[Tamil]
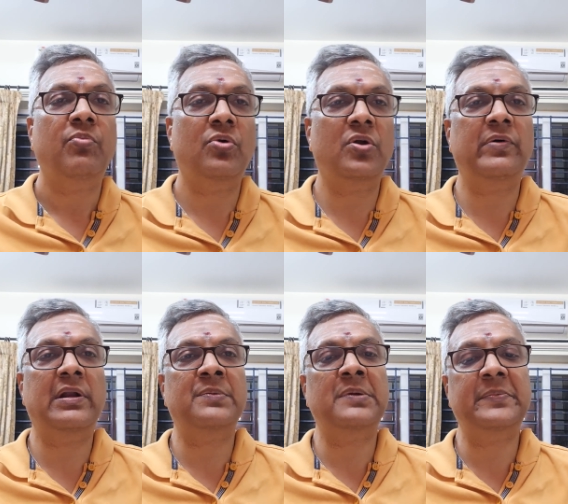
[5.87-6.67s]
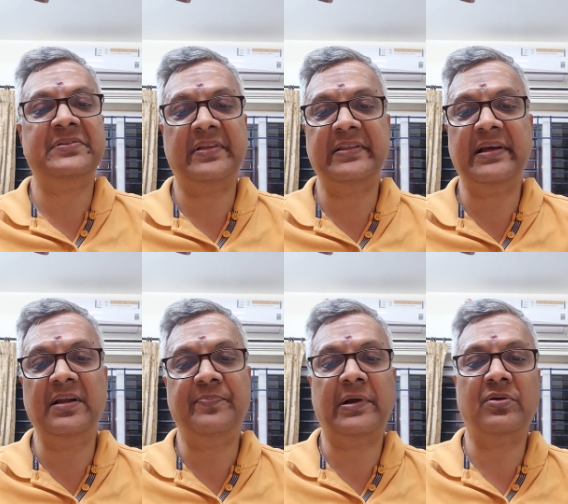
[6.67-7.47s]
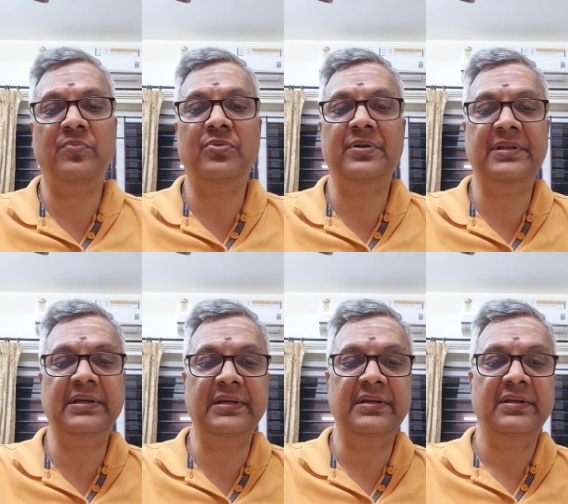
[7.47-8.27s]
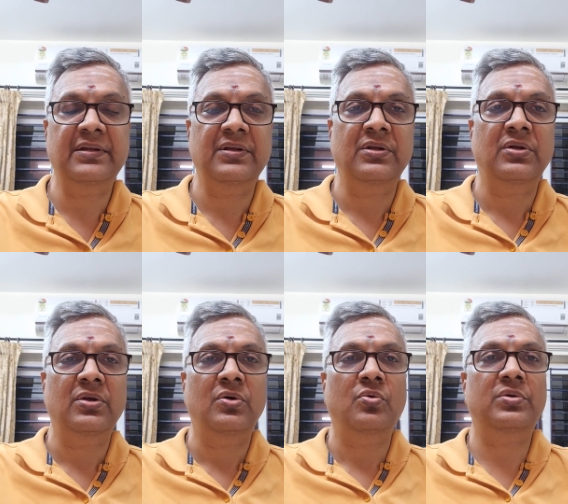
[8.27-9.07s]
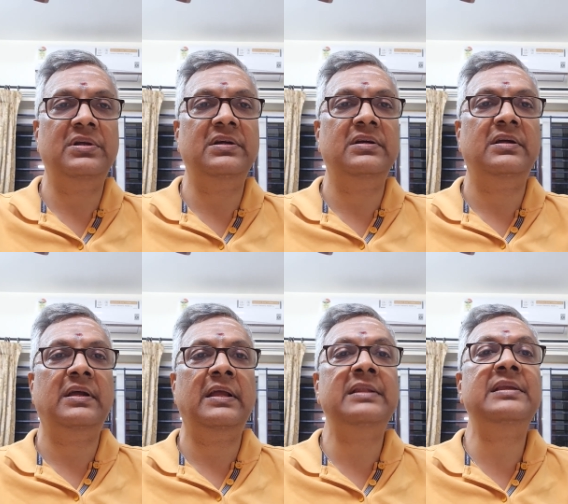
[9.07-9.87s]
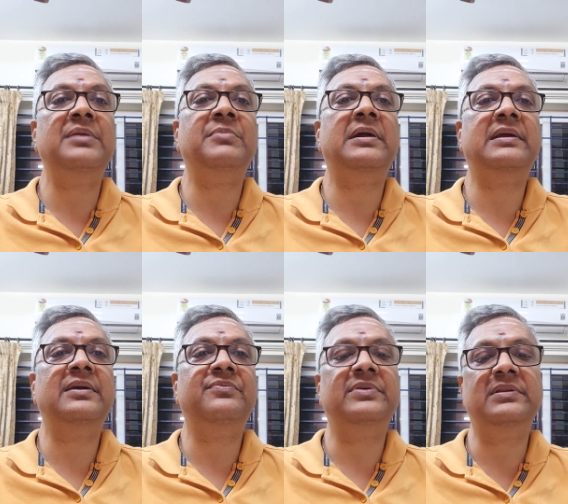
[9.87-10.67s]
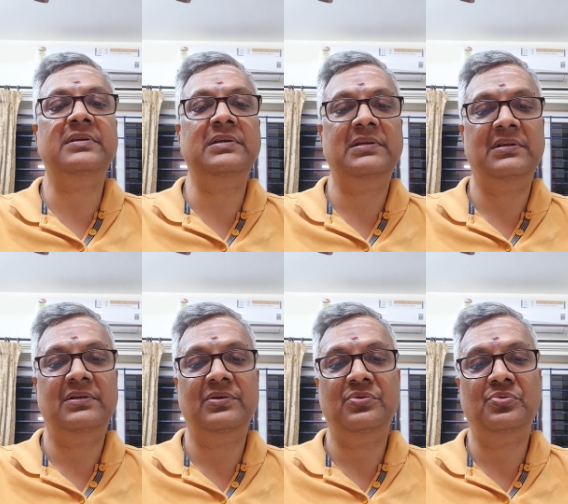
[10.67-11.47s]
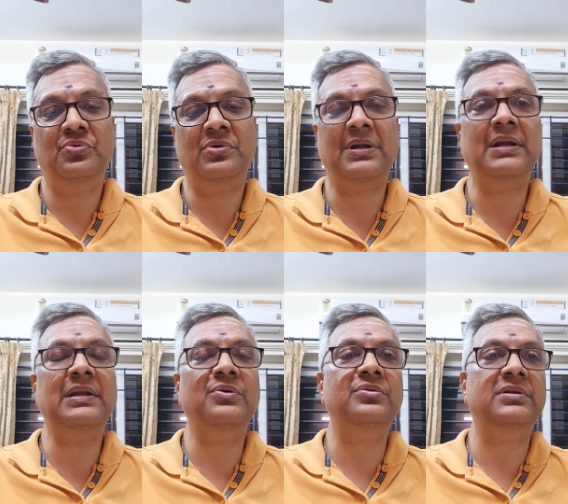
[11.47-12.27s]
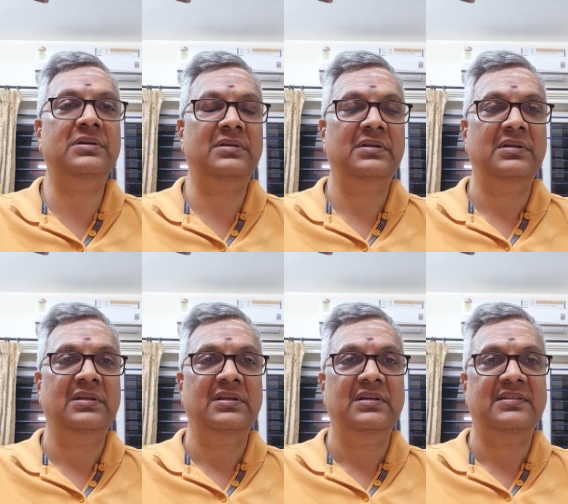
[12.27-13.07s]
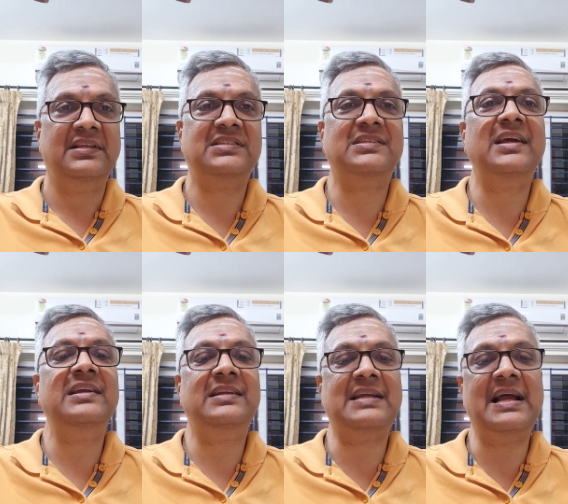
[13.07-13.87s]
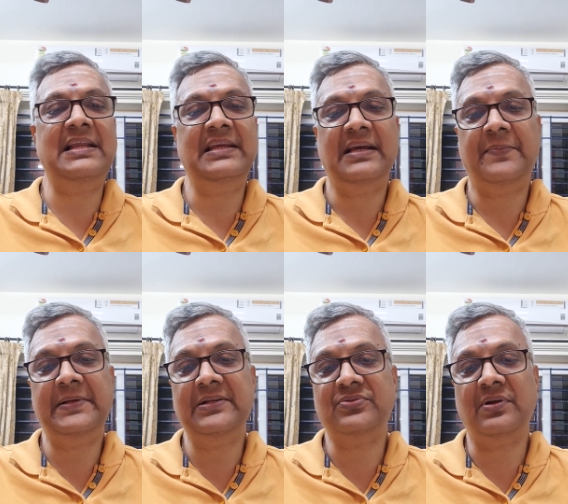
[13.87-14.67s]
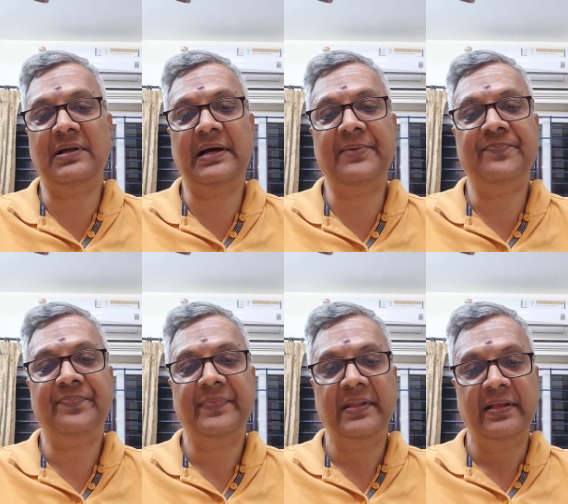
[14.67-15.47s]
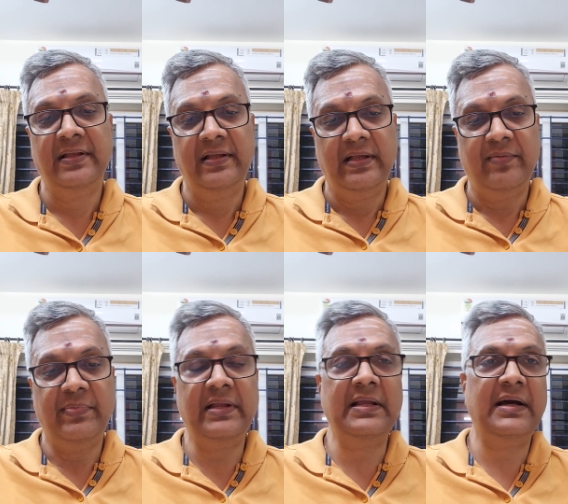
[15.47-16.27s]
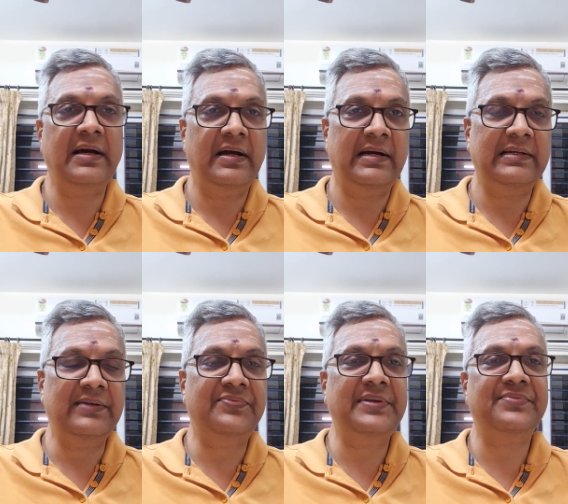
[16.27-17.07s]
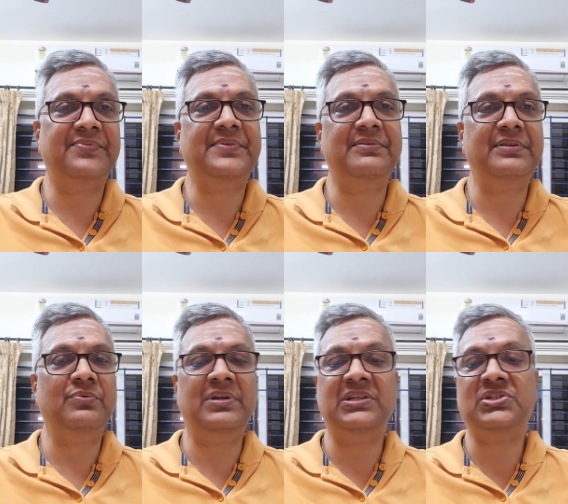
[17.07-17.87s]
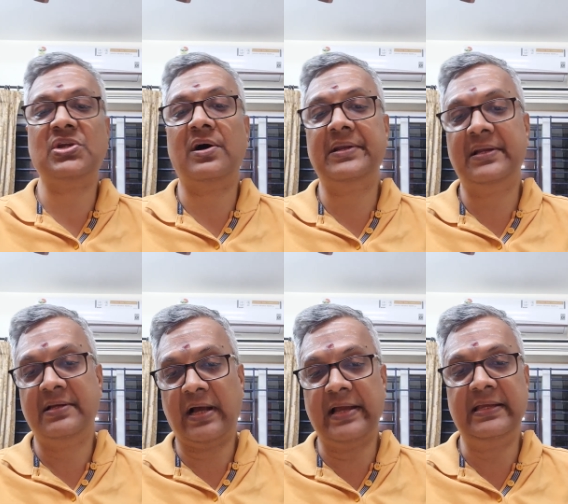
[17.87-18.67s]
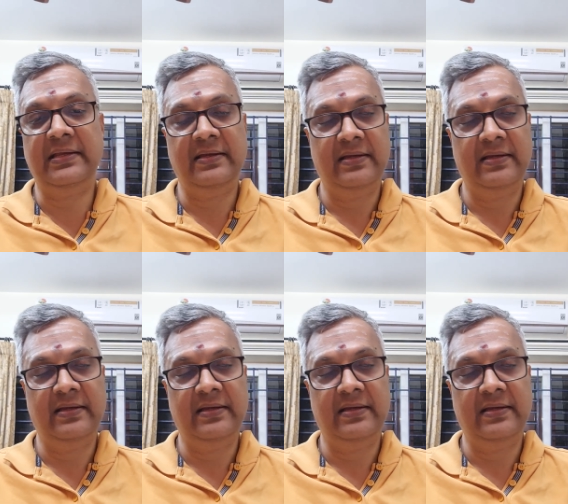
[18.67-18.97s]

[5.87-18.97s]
போன வாரம் நமது சந்தைகள் பார்க்கும் பொழுது ஒரு இந்தியன் மார்க்கெட் வந்து ஒரு நல்ல ஒரு சஸ்டெயின்டு ரேலி அப்படின்னு சொல்லலாம் மெயினாக நிஃப்டி ஃபிஃப்டி வந்து ஒரு ஹிஸ்டாரிக் ஹை